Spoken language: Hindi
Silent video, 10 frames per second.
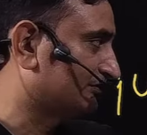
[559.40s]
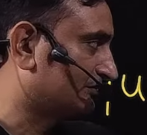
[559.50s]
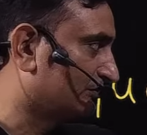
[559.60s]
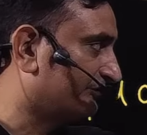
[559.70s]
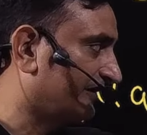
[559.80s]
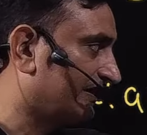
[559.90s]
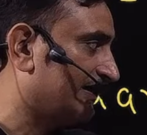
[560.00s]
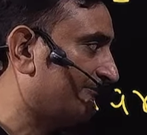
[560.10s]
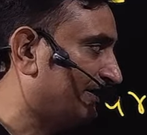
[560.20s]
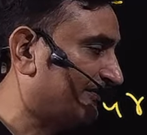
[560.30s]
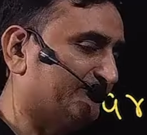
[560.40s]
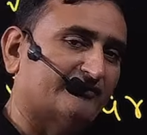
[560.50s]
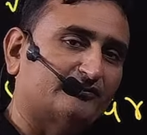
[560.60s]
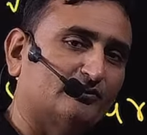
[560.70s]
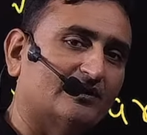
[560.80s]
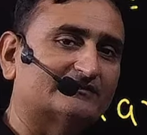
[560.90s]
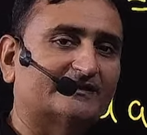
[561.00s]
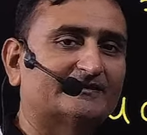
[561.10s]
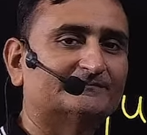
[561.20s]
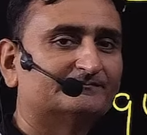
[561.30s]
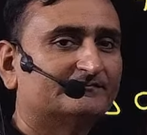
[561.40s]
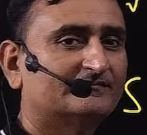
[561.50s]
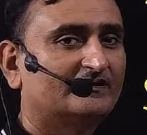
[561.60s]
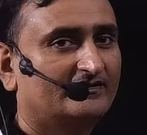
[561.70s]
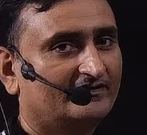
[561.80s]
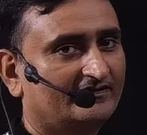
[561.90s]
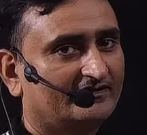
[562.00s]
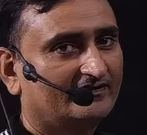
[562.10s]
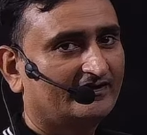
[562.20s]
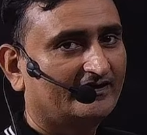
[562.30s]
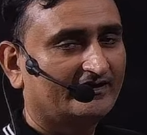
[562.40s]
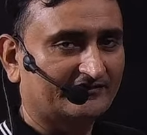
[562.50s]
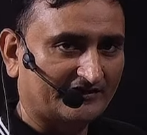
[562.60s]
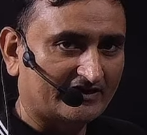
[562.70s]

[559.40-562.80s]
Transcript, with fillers: टू सही है प्लस माइनस टू गलत है इतना